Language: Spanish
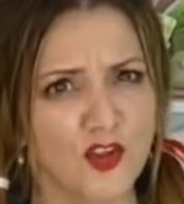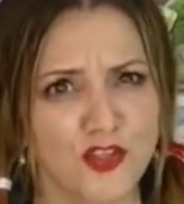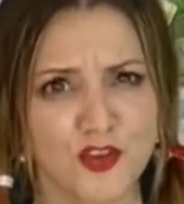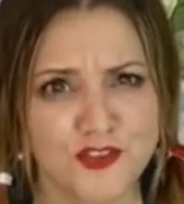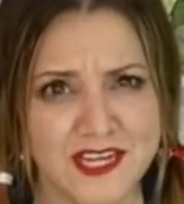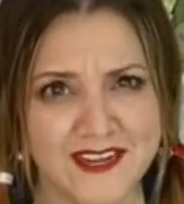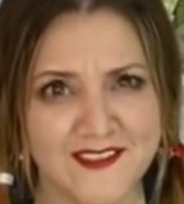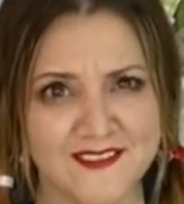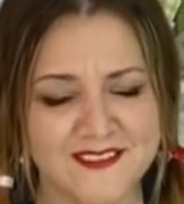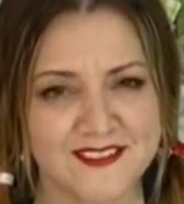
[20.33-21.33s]
con dos
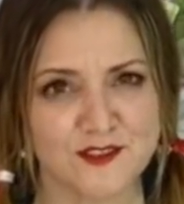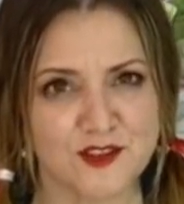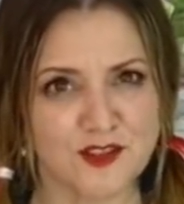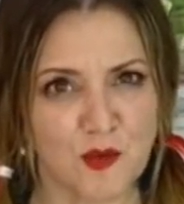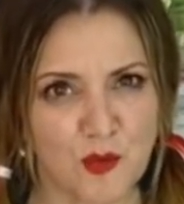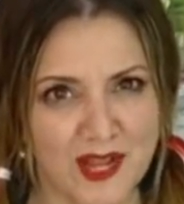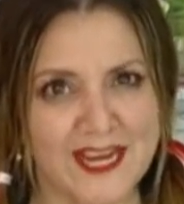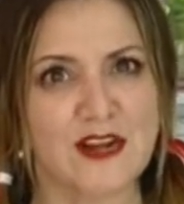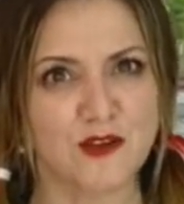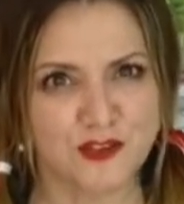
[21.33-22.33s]
ingredientes que estoy
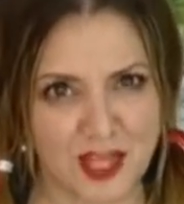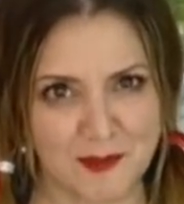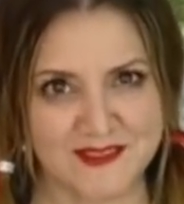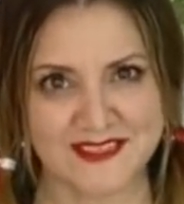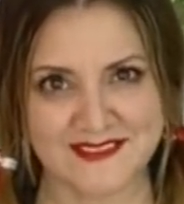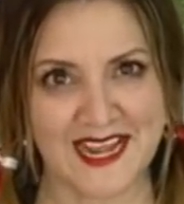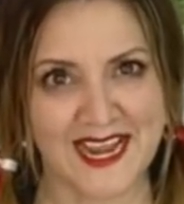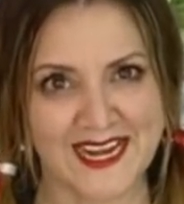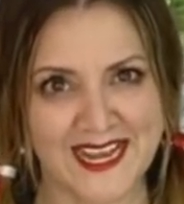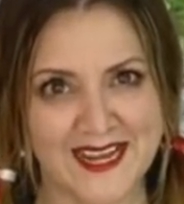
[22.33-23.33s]
segura que no sabes que se
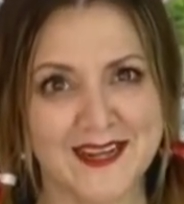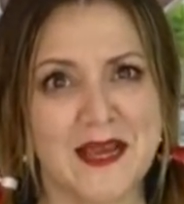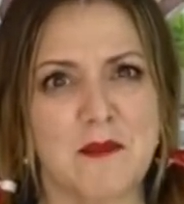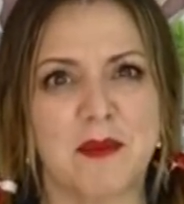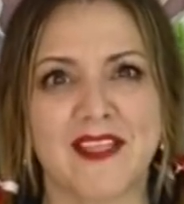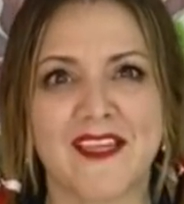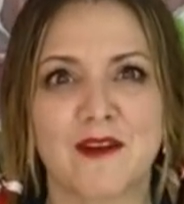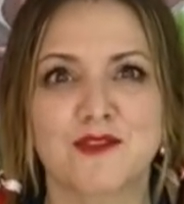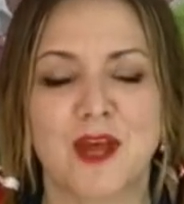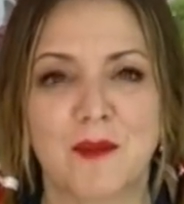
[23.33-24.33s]
le agregan para
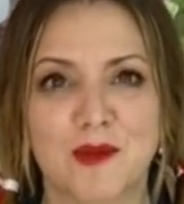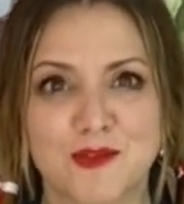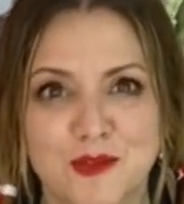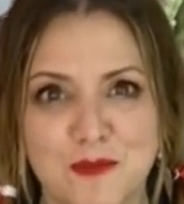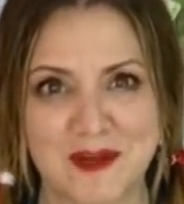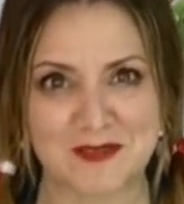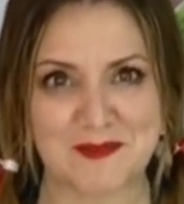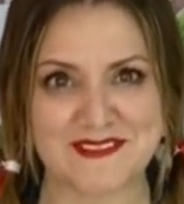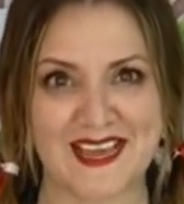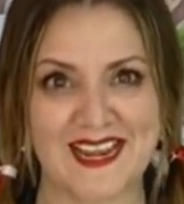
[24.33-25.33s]
darle un sabor súper
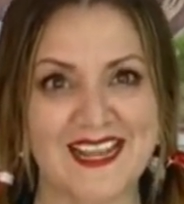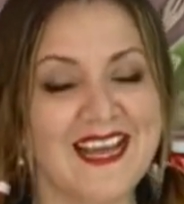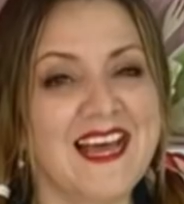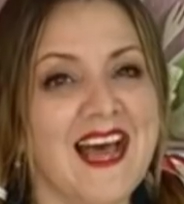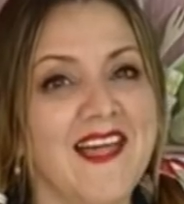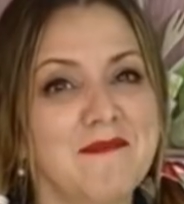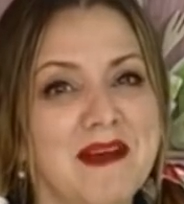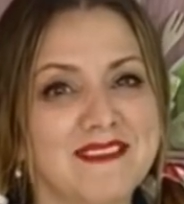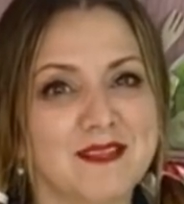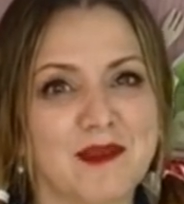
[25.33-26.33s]
especial.
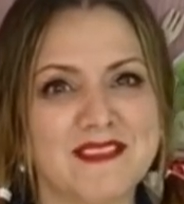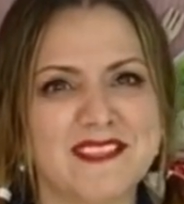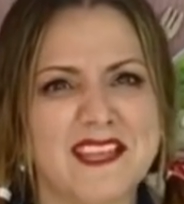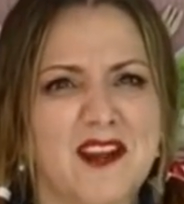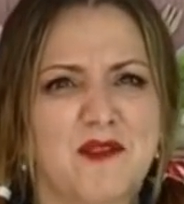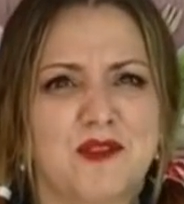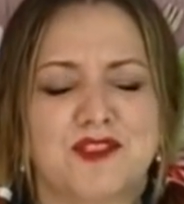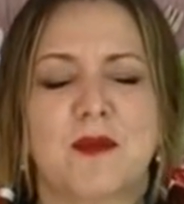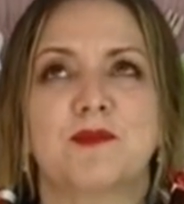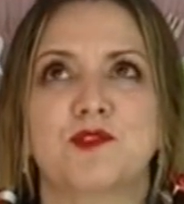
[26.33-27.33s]
Además, te voy a enseñar
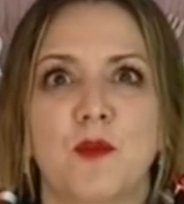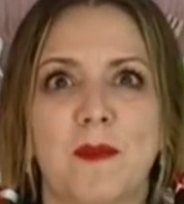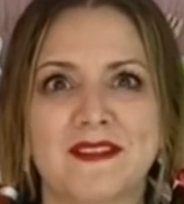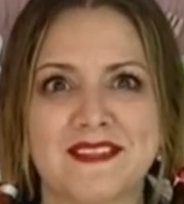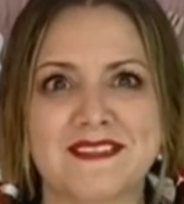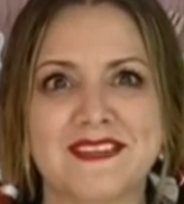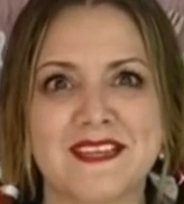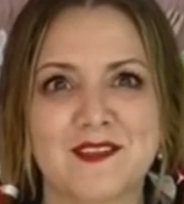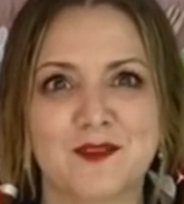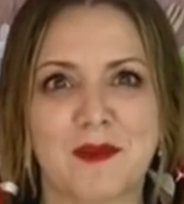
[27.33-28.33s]
unos tips súper
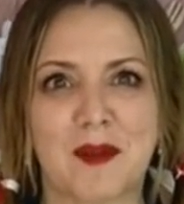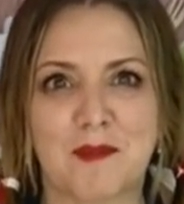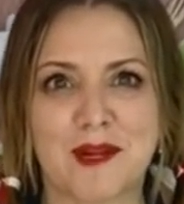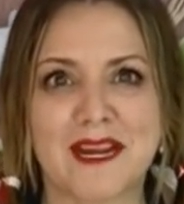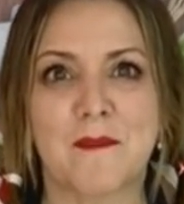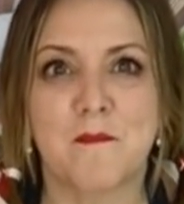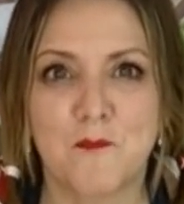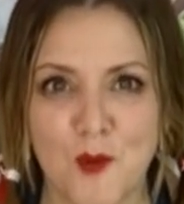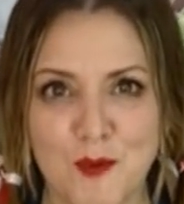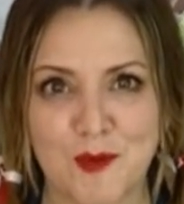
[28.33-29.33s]
sencillos para poner
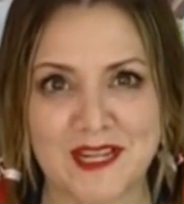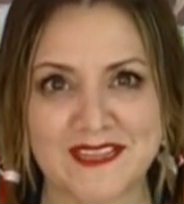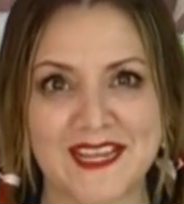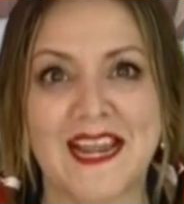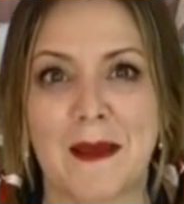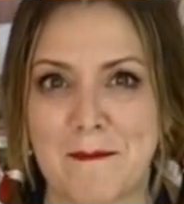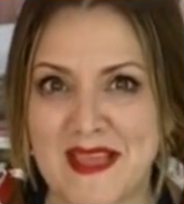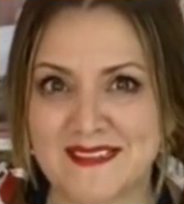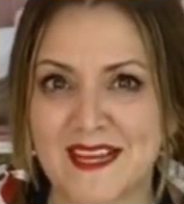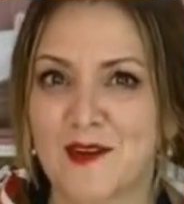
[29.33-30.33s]
muy bonita la
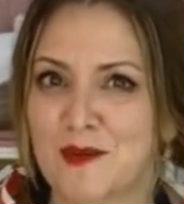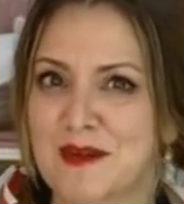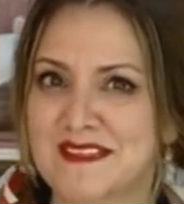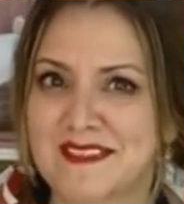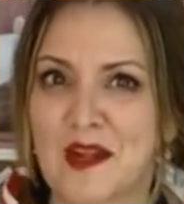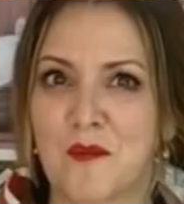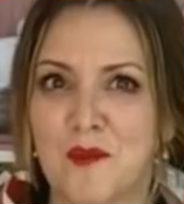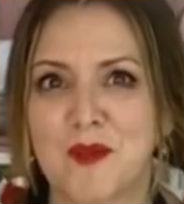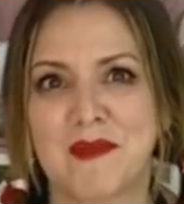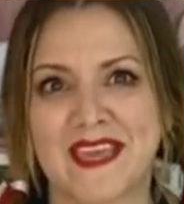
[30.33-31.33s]
mesa con un estilo
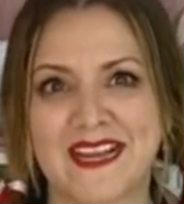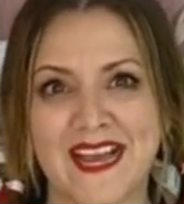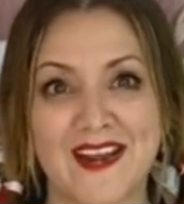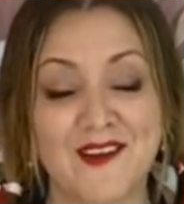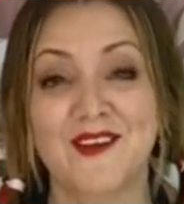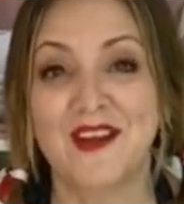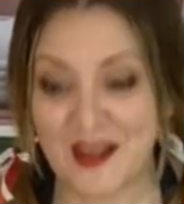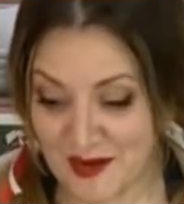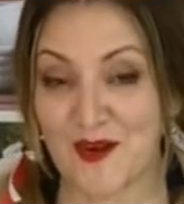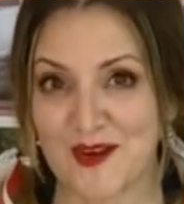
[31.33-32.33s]
muy mexicano
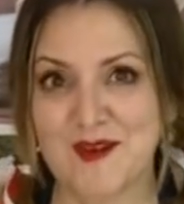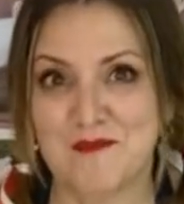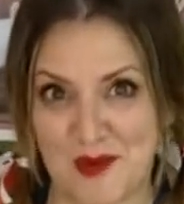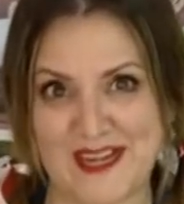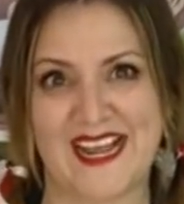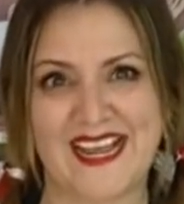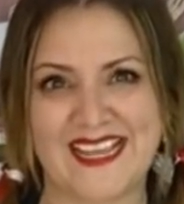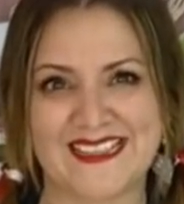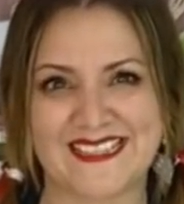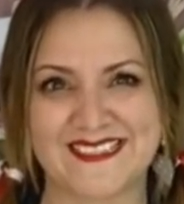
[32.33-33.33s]
con
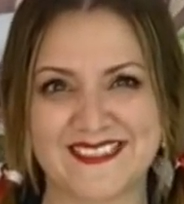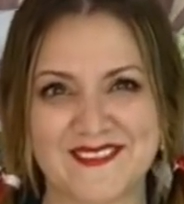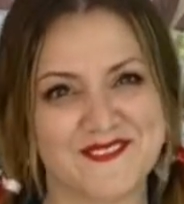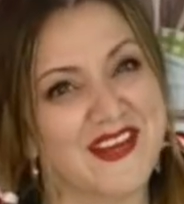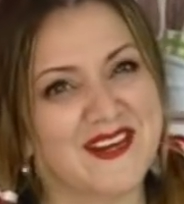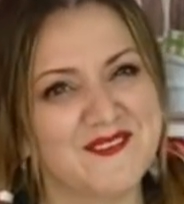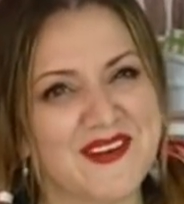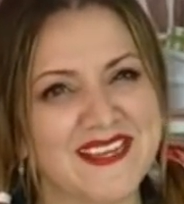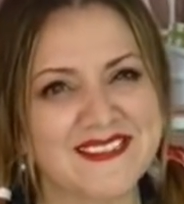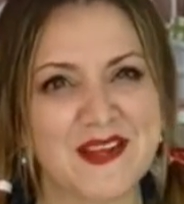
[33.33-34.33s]
molcajetes. Bueno,
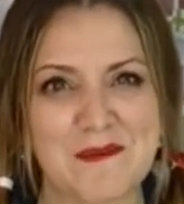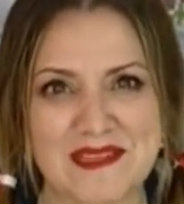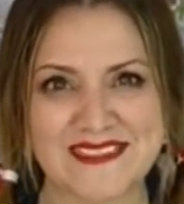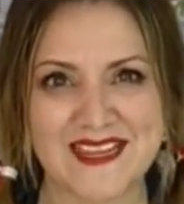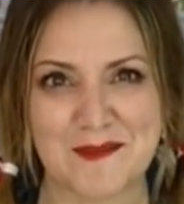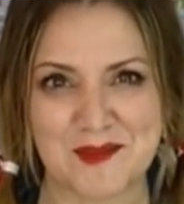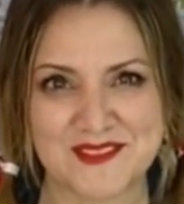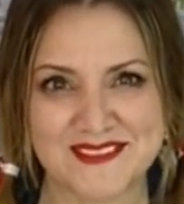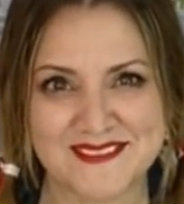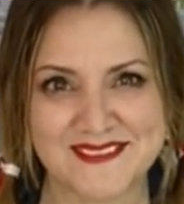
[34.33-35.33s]
pues
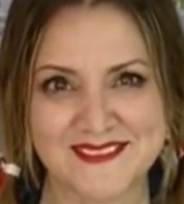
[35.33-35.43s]
comenzamos.